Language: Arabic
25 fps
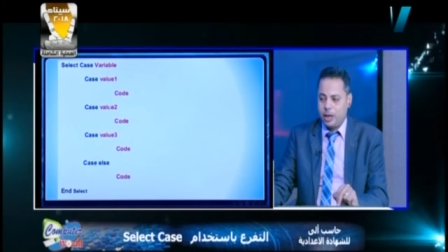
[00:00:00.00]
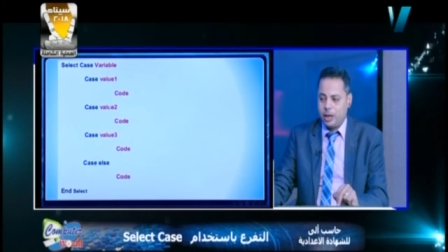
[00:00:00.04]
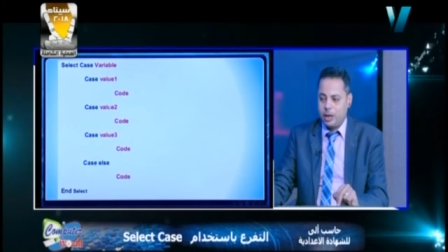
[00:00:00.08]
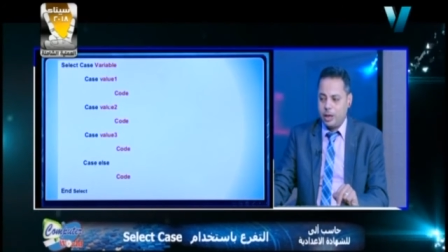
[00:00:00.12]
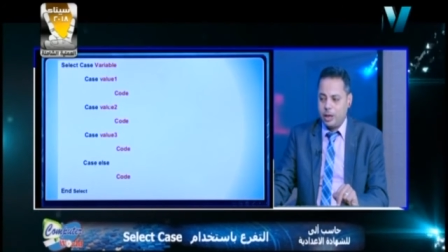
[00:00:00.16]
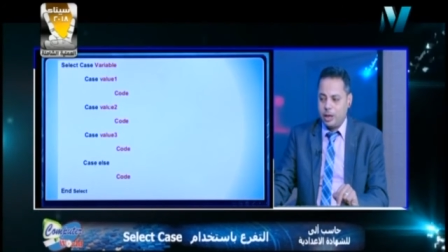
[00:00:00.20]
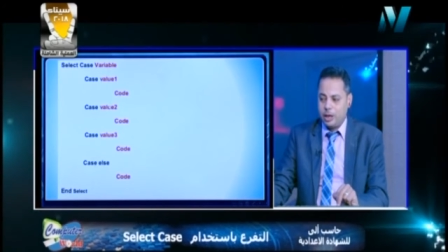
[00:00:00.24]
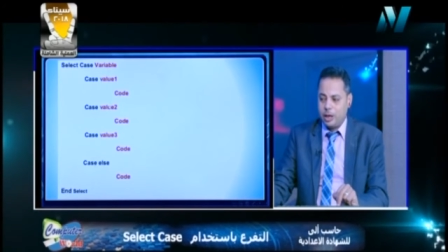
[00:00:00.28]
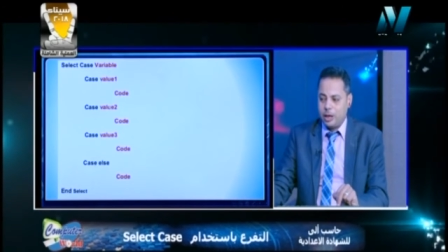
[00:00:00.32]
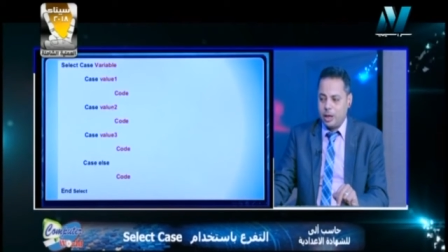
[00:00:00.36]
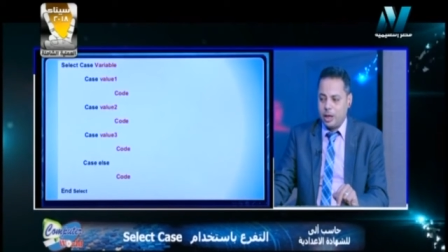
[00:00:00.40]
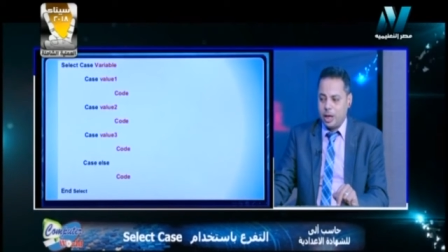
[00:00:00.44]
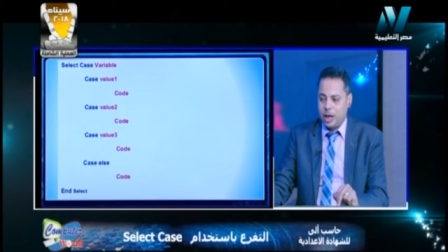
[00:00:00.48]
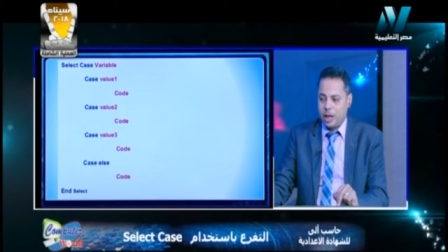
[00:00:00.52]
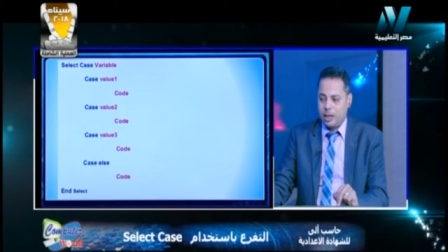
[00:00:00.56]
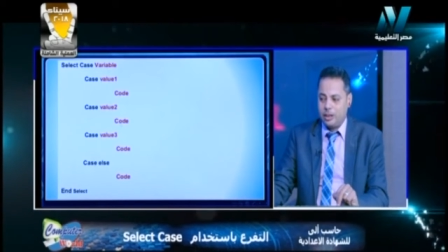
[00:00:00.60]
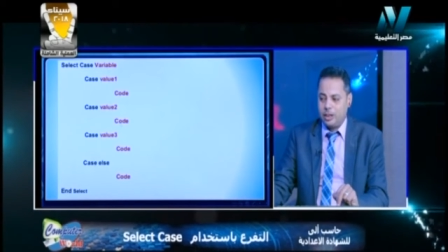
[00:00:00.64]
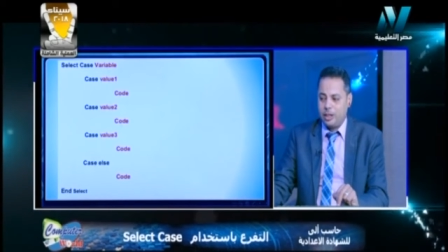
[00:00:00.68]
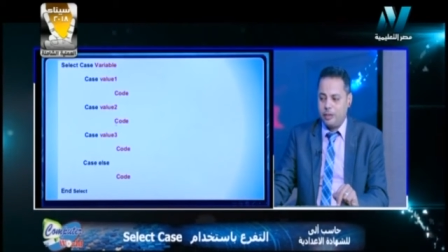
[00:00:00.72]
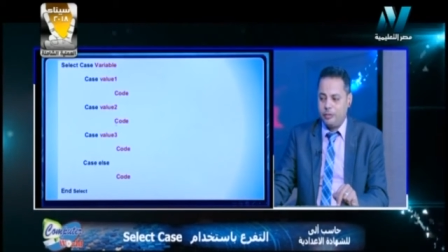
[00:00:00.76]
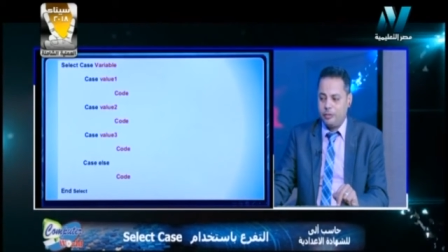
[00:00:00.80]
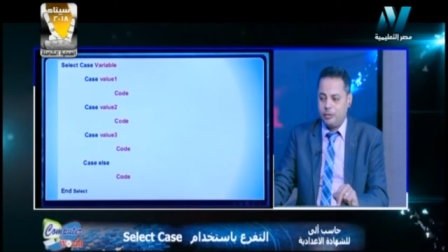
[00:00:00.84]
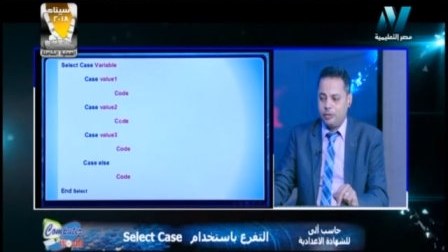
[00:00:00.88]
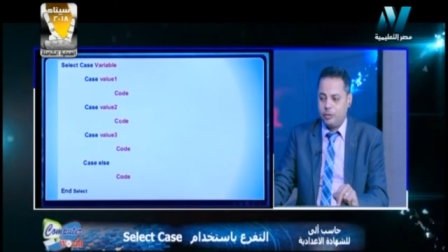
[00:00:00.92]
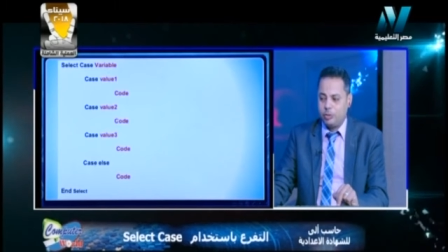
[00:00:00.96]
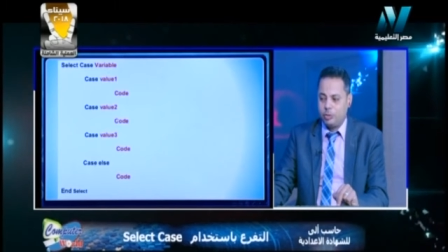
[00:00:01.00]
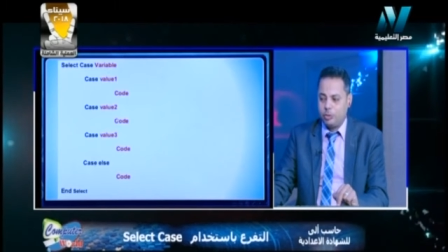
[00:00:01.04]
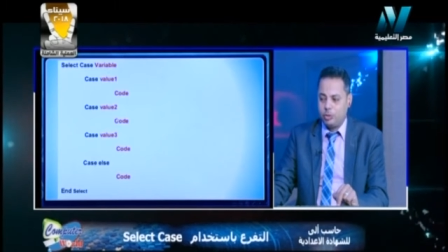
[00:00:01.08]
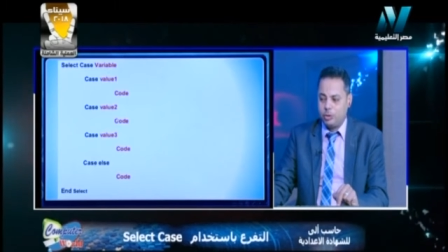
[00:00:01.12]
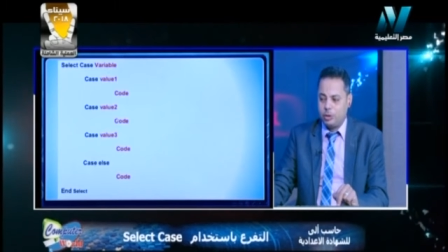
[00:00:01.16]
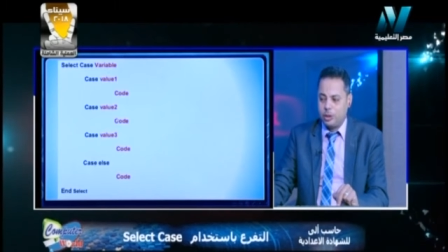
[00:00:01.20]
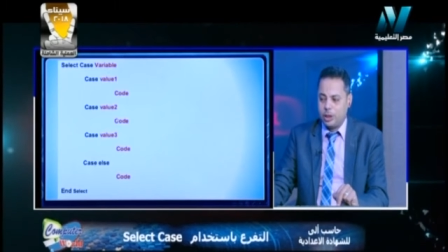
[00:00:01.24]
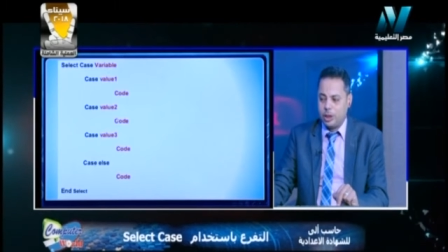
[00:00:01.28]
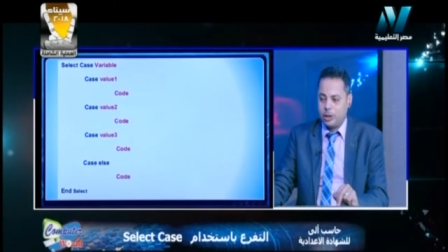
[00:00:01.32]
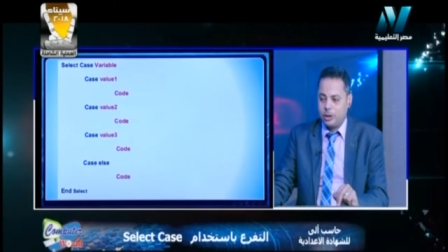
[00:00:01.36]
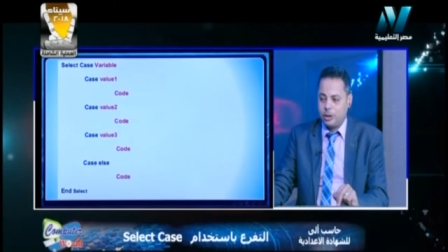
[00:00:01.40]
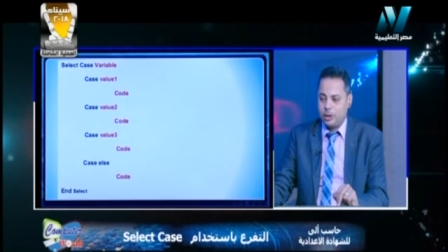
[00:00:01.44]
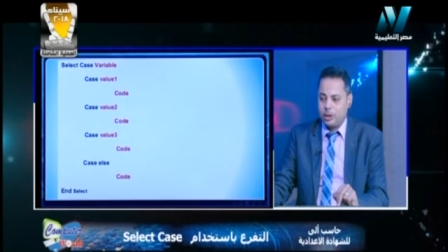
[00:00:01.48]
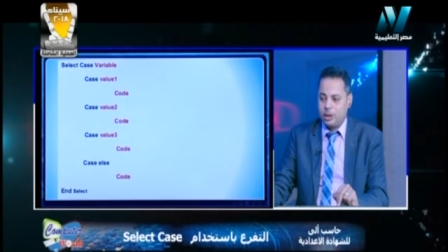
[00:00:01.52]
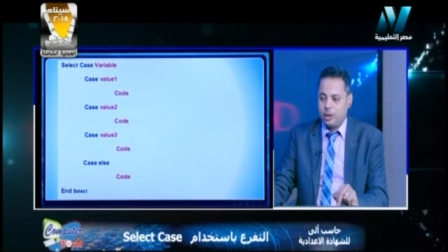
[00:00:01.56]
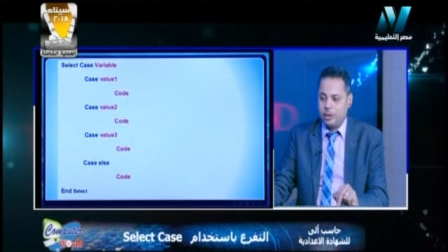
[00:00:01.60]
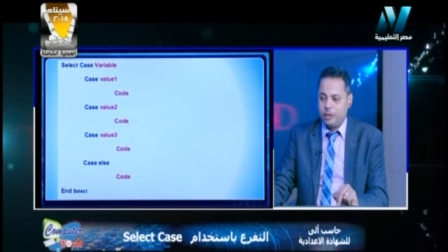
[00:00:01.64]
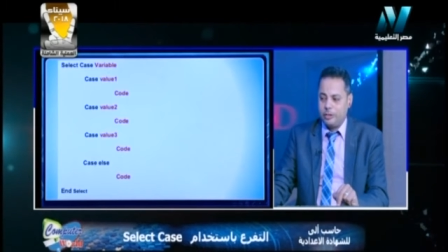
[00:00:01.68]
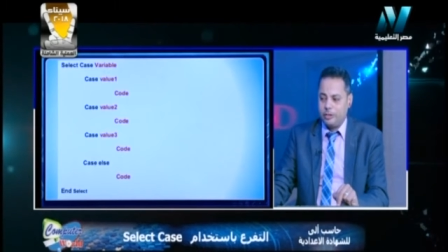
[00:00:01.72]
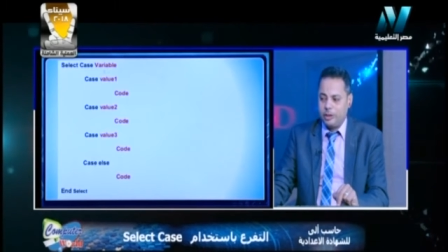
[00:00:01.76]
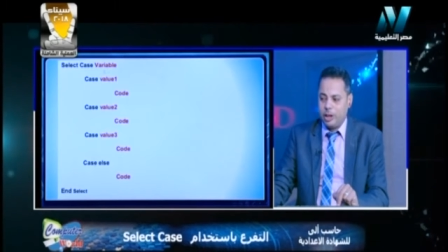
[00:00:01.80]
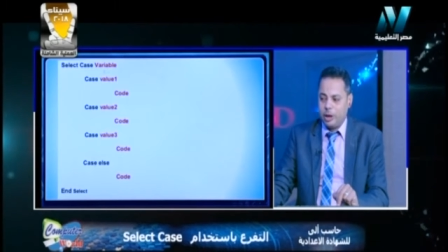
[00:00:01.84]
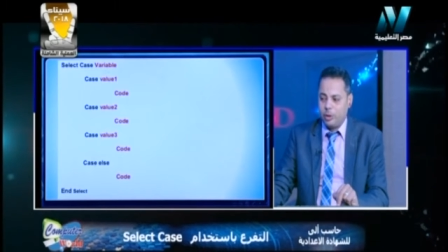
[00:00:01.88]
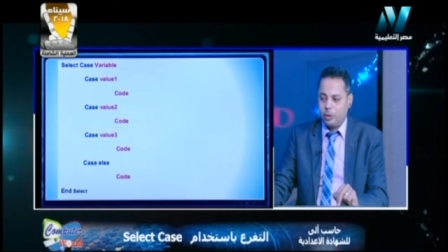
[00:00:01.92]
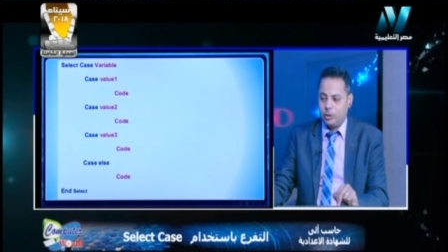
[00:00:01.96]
هتنفذ الكود ده ساوت